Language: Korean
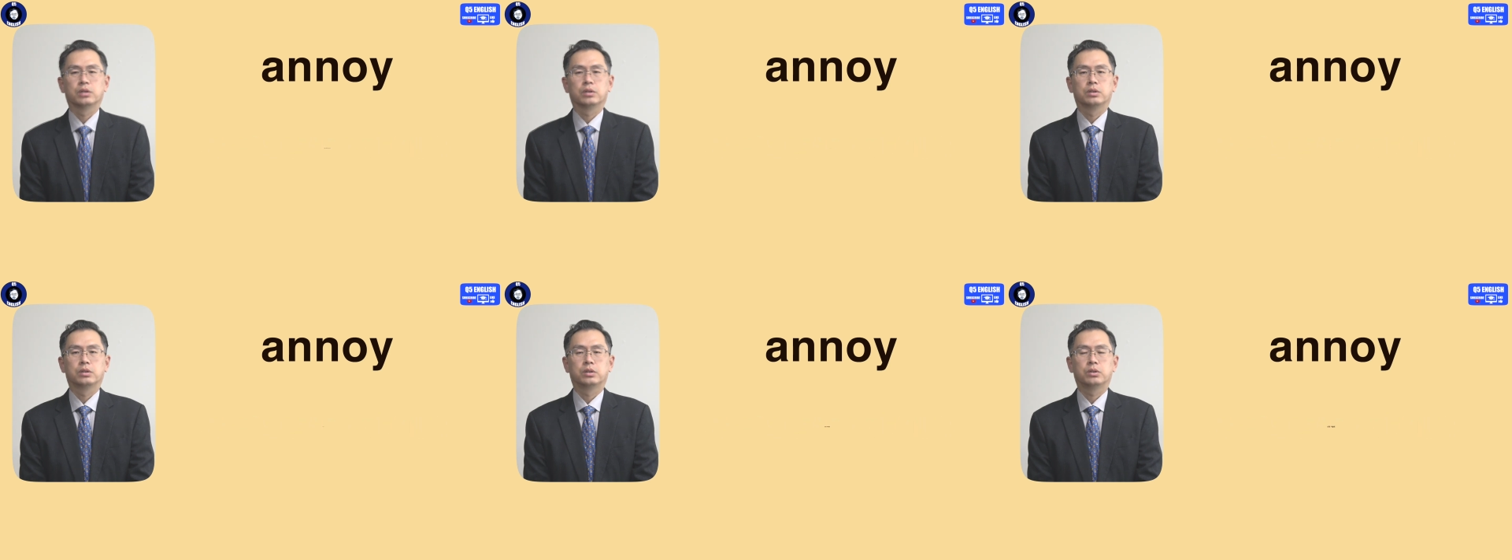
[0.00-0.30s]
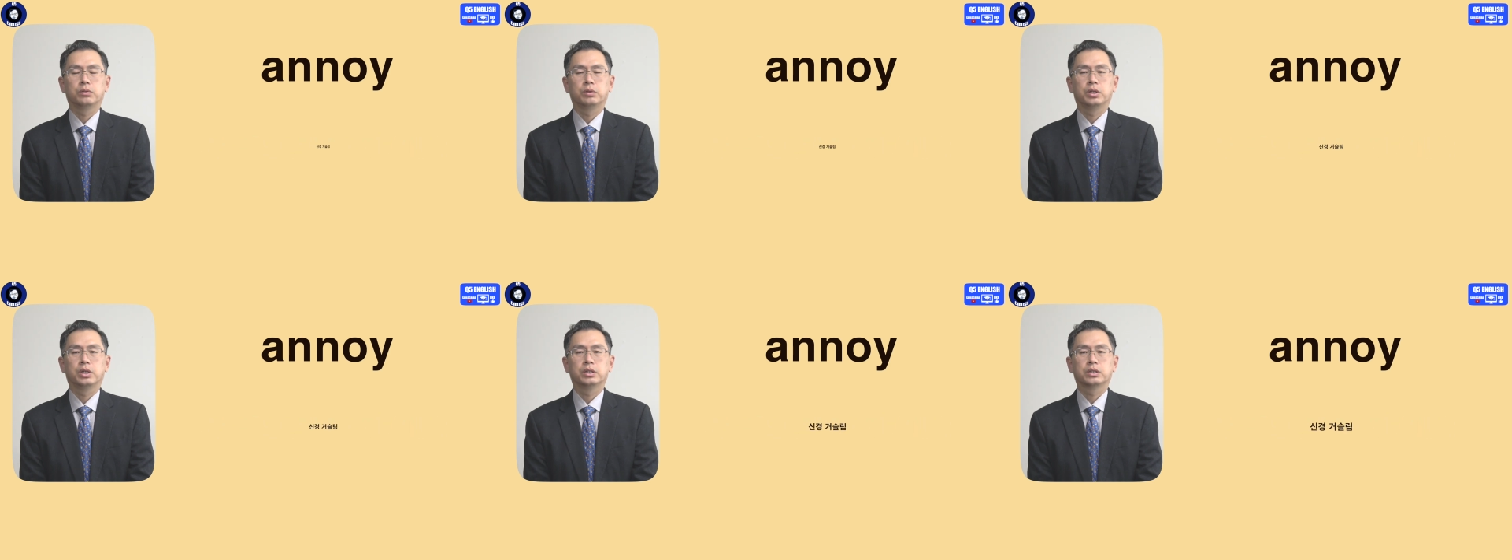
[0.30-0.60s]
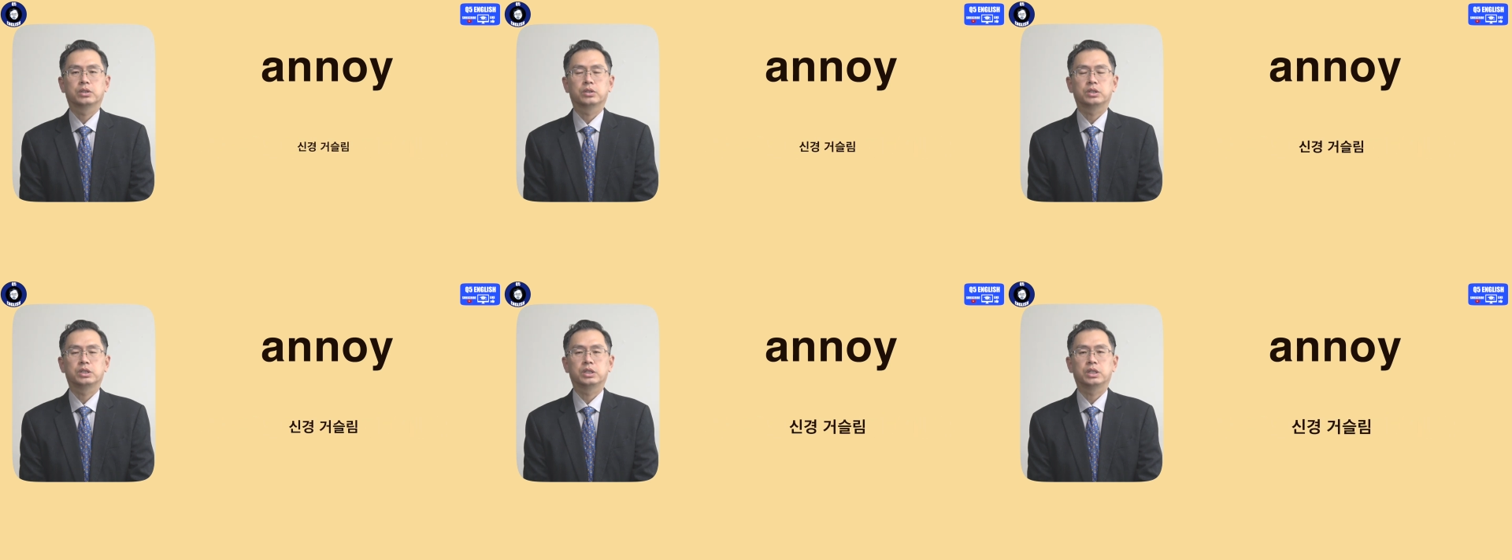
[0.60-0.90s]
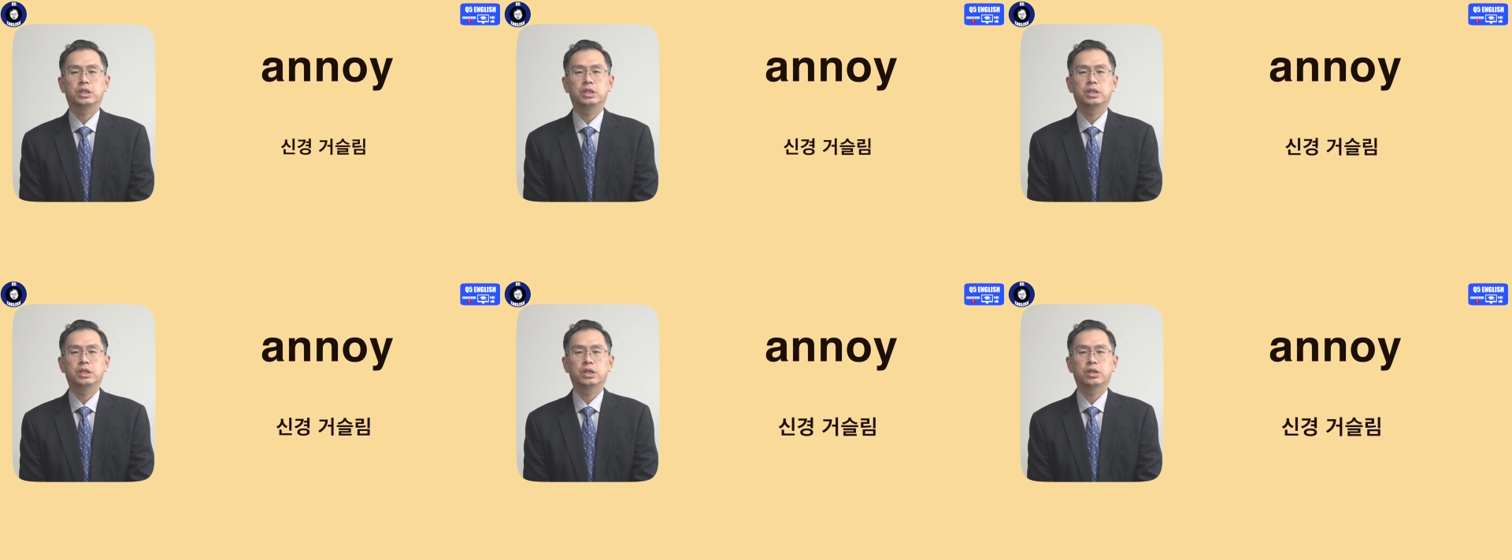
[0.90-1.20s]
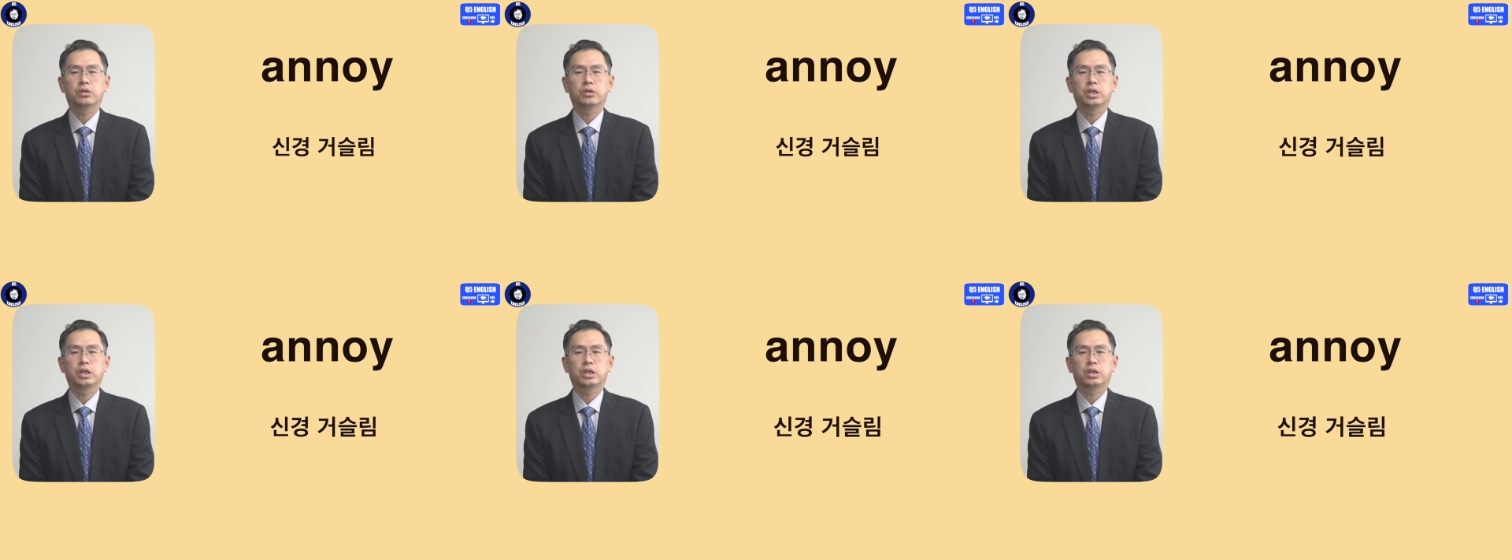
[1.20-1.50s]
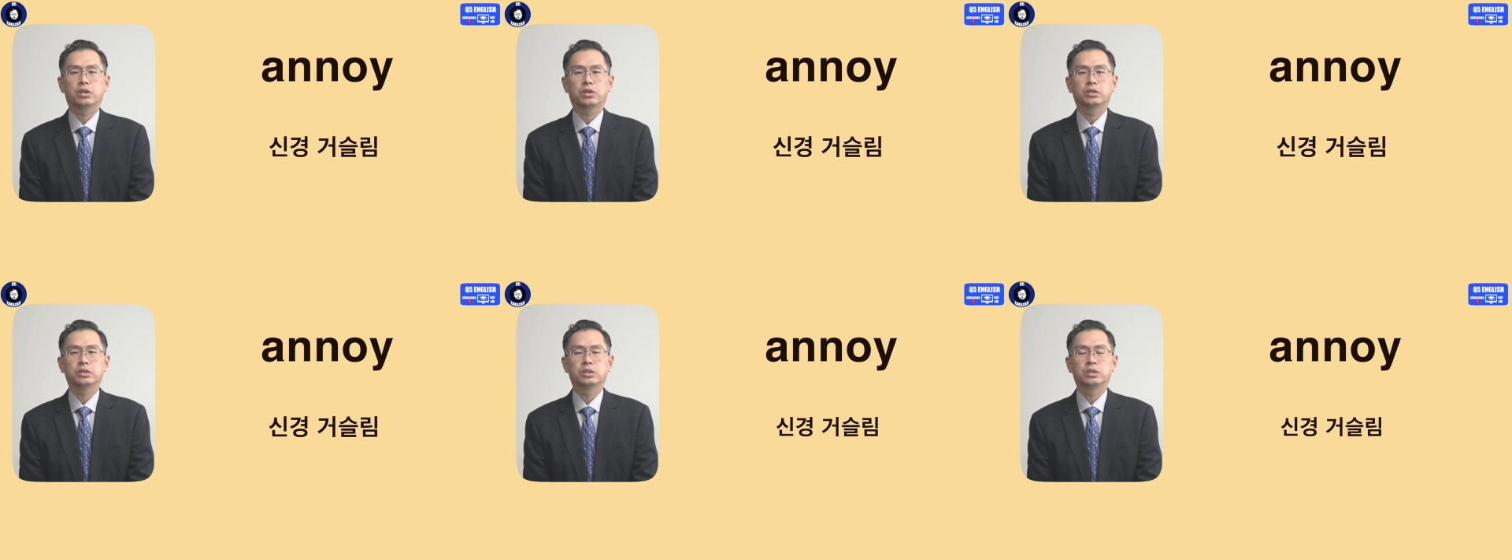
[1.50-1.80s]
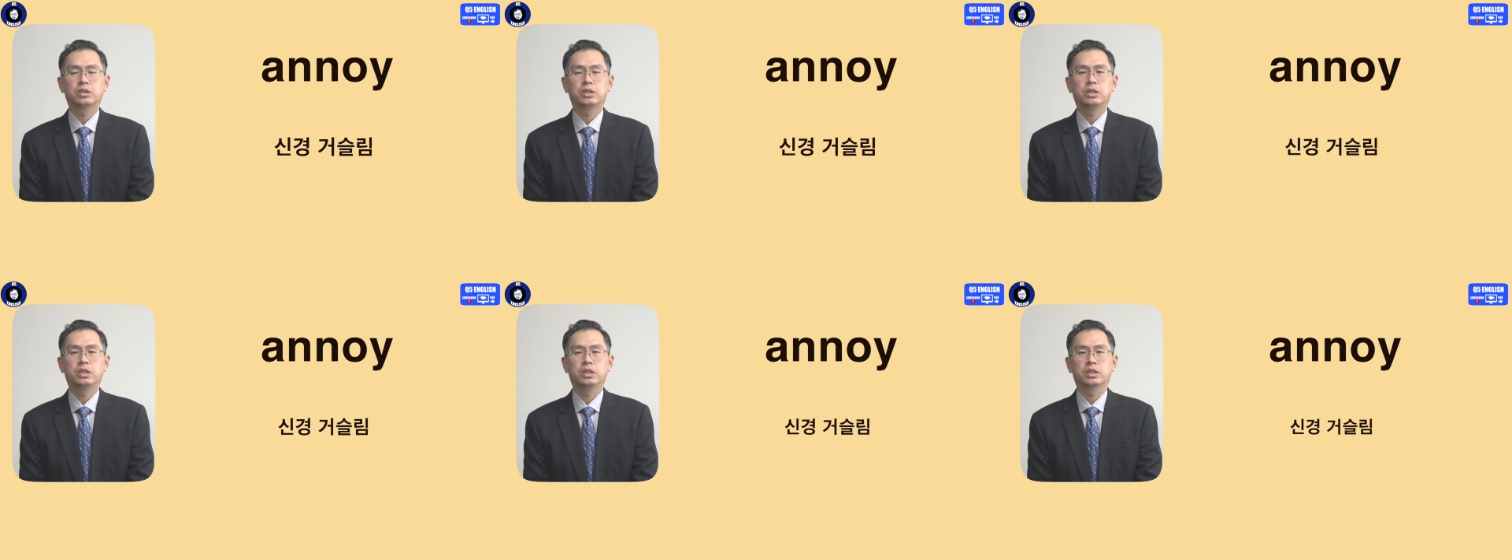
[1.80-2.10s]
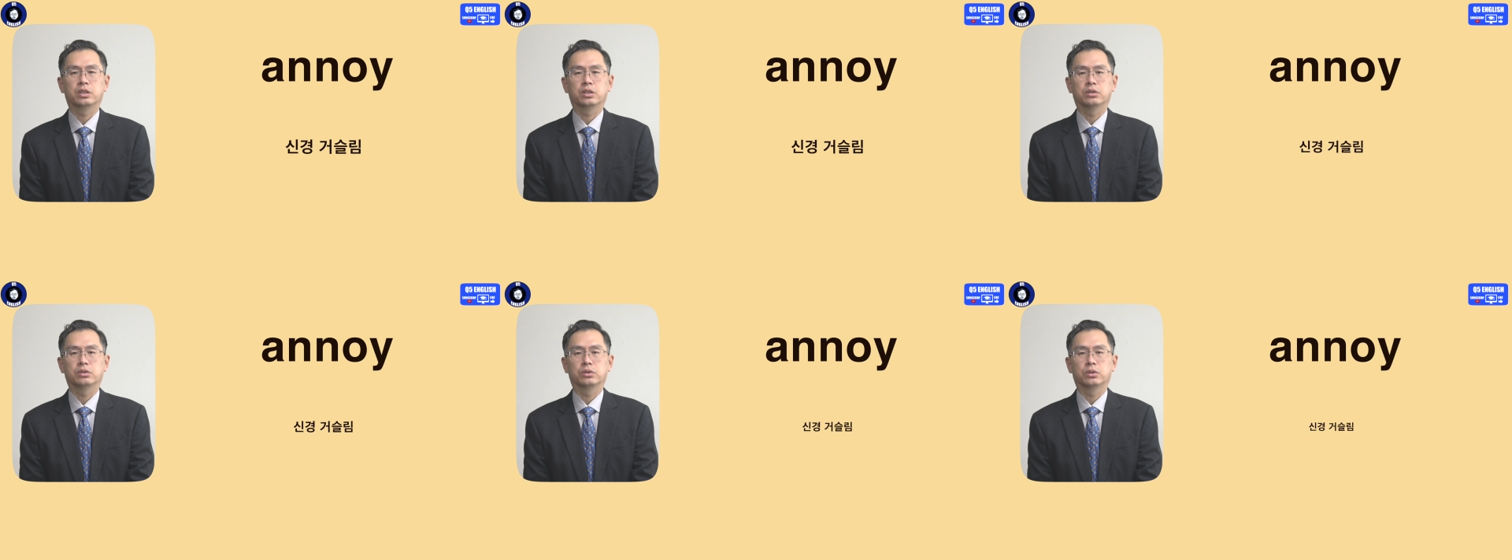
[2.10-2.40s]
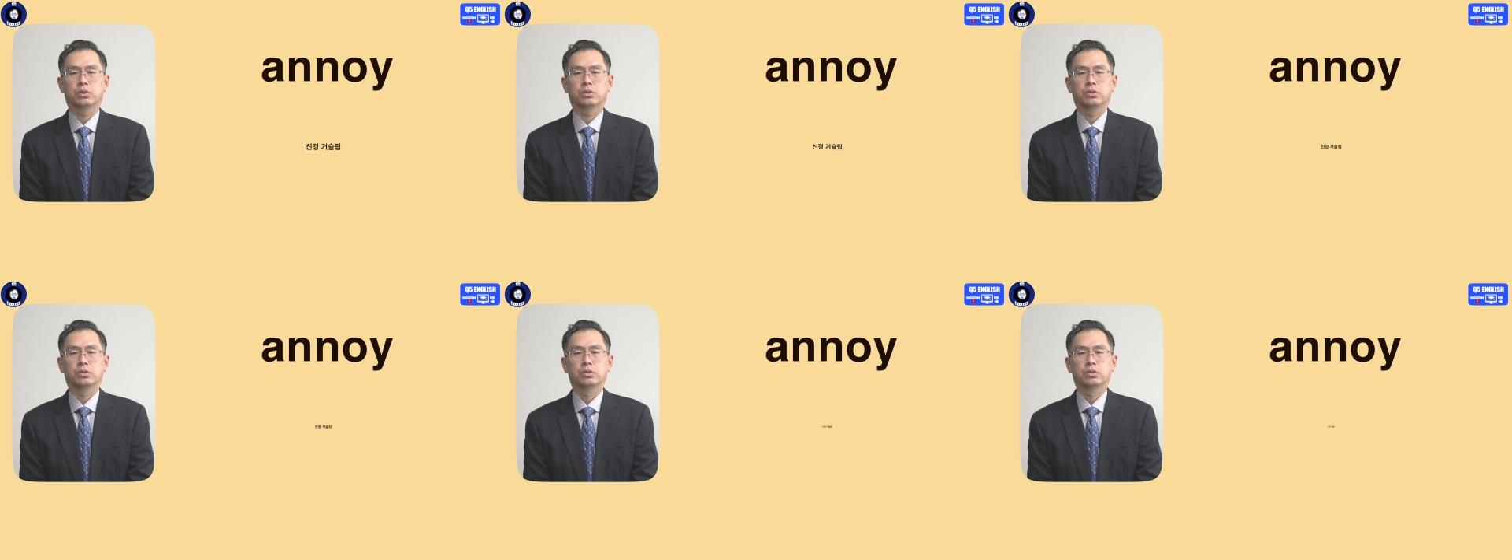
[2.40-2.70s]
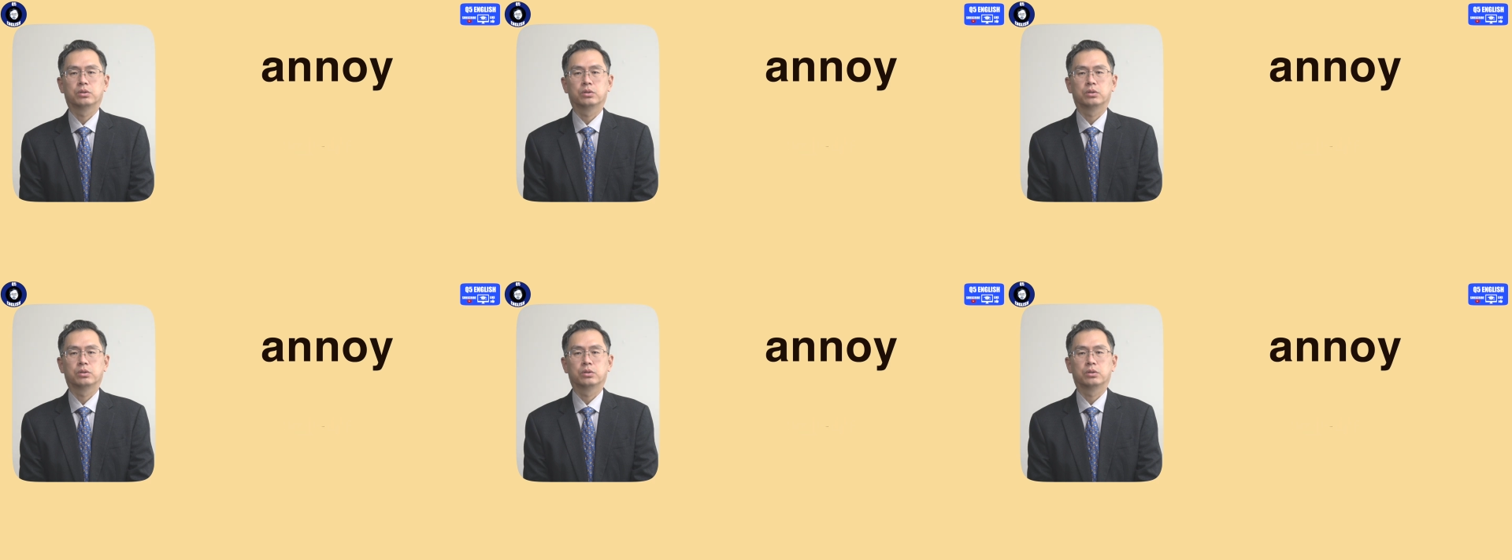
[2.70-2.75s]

그로 인해서 신경이 거슬리는 거죠.